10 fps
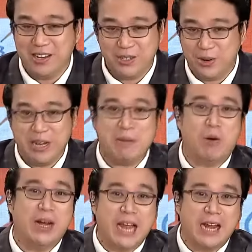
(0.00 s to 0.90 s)
So hindi
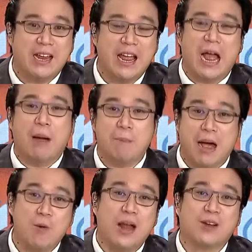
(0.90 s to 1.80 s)
bawal yan. Ang
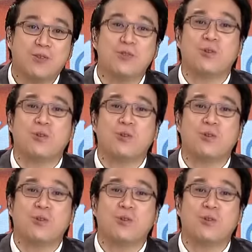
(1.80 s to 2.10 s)
bawal kung